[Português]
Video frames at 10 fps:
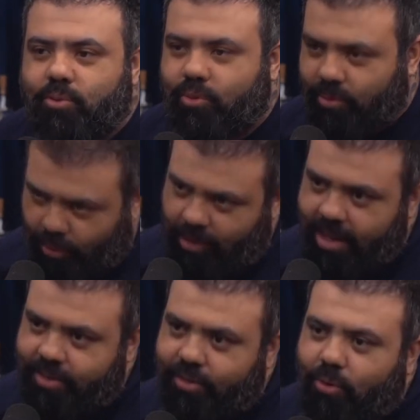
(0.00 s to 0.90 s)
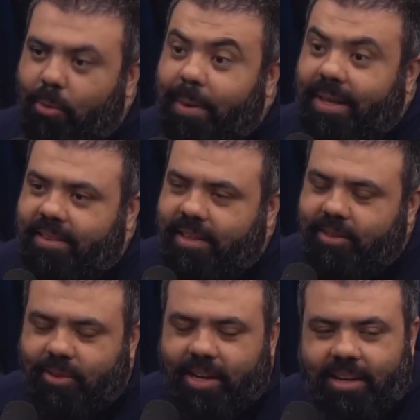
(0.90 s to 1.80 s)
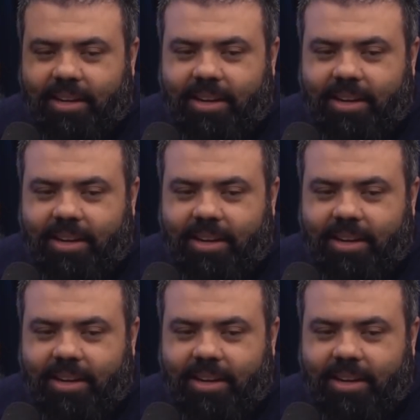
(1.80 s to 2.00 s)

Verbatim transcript: os jornalistas comentando, né?